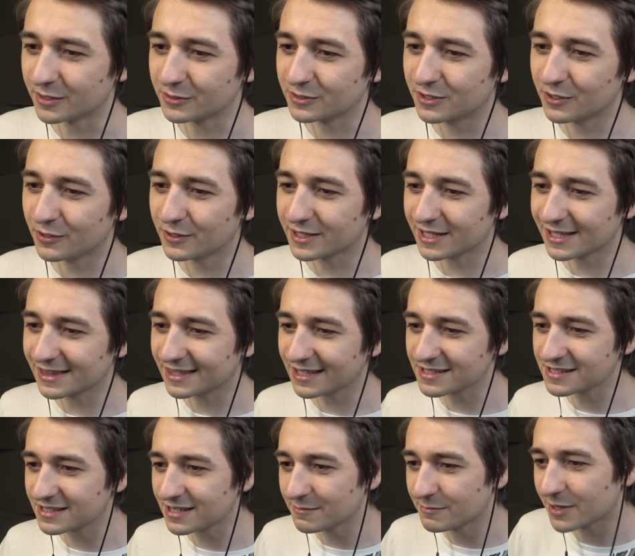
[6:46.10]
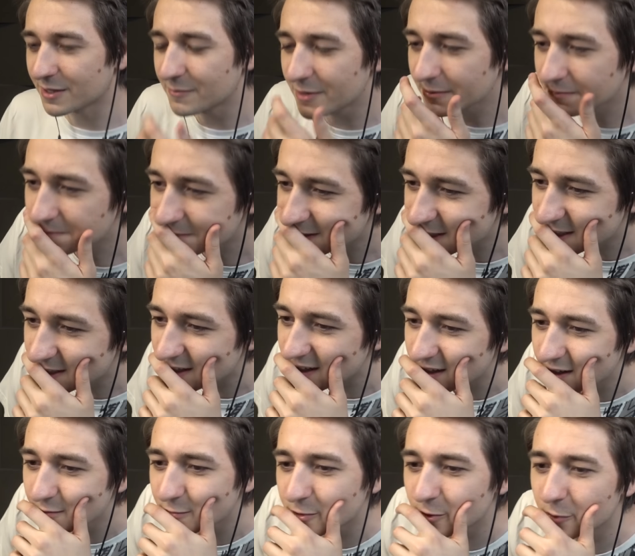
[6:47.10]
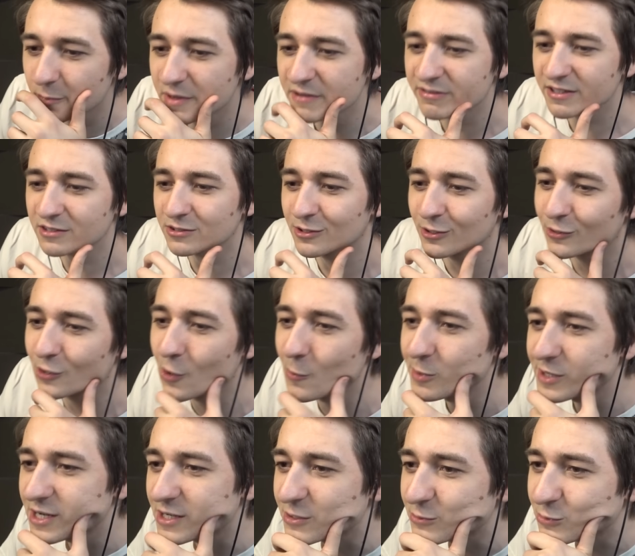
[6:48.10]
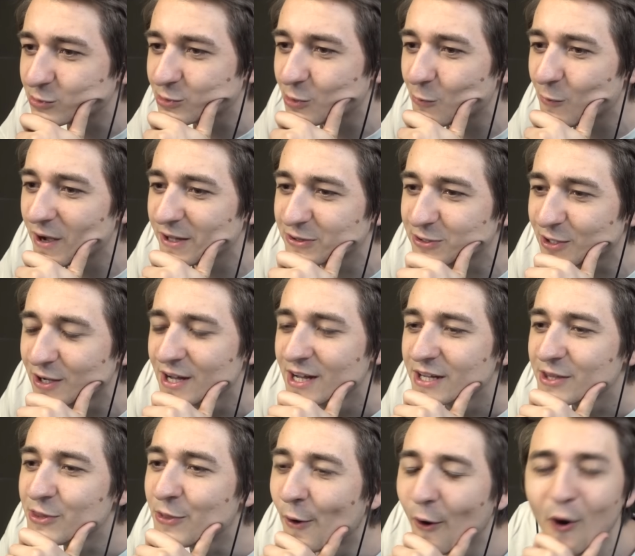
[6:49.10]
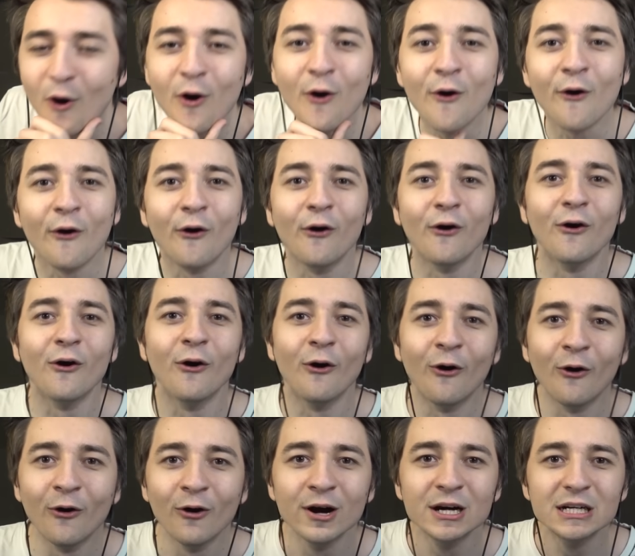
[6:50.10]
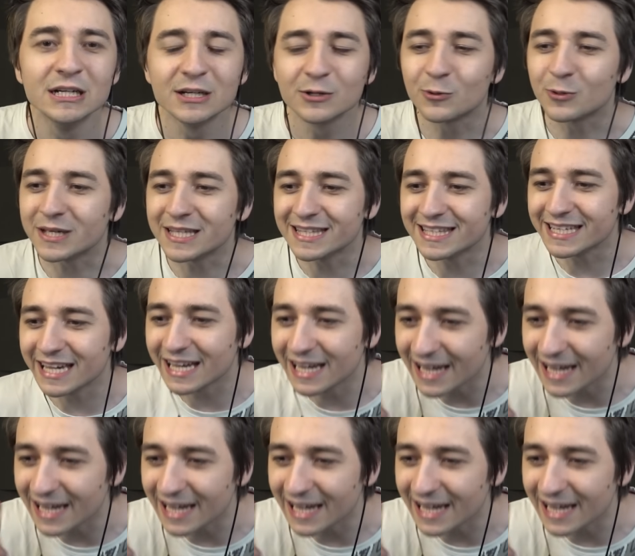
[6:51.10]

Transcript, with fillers: oddio, in realtà sembra... Ma che cavolo, come hai fatto a coprire tutto quanto? No! Quindi è